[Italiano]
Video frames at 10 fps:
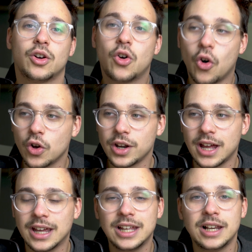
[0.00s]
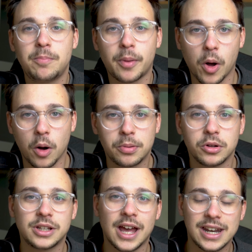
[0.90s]
con il
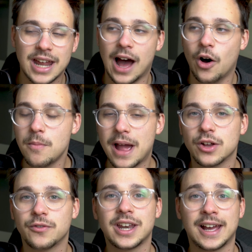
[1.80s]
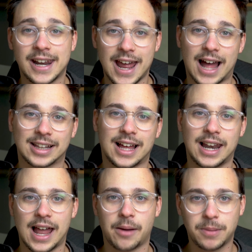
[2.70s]
proprio DNA, o meglio, viene creata
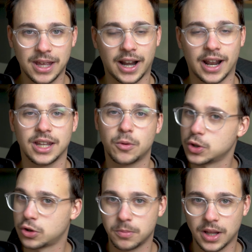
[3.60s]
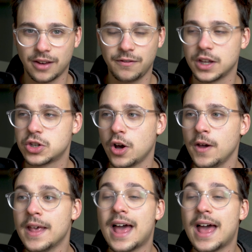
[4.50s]
la birra di questo birrificio